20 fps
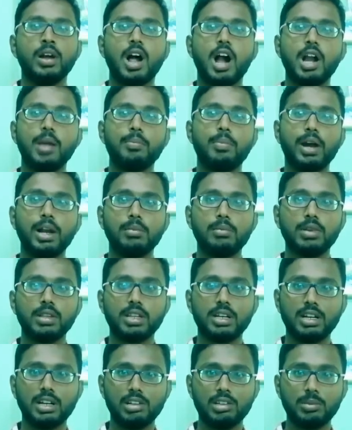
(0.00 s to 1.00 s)
அப்படி
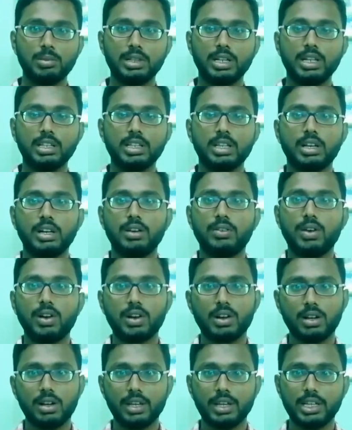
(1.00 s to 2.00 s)
பயன்படுத்துறதுனால வந்து பார்த்திங்கன்னா இந்த
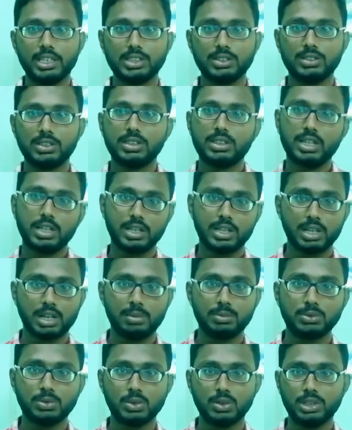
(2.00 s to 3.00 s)
வாட்டர் லீக்கேஜ் வந்து
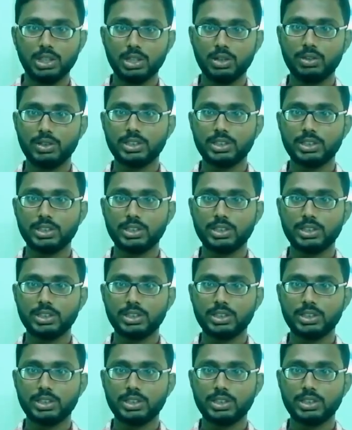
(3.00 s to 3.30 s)
தடுக்கலாம் ஸோ இந்த